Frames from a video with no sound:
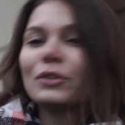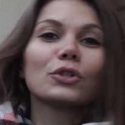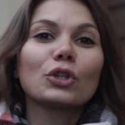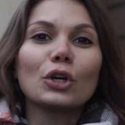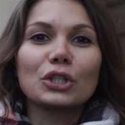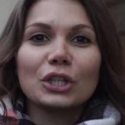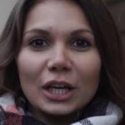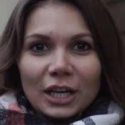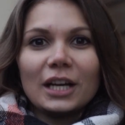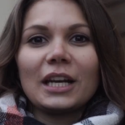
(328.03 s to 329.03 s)
Ну что ж,
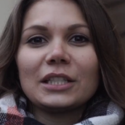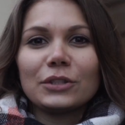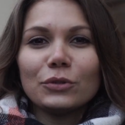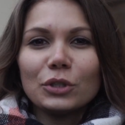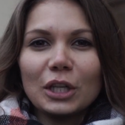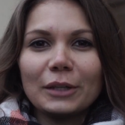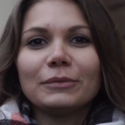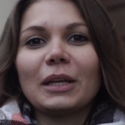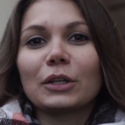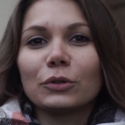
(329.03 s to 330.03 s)
раз нужно,
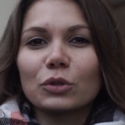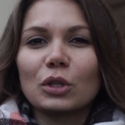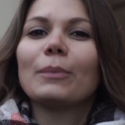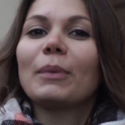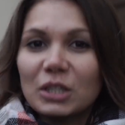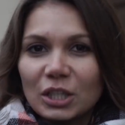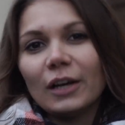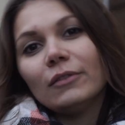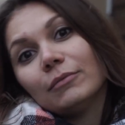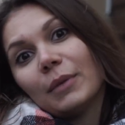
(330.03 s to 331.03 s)
так нужно.
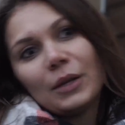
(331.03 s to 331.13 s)
Пошла в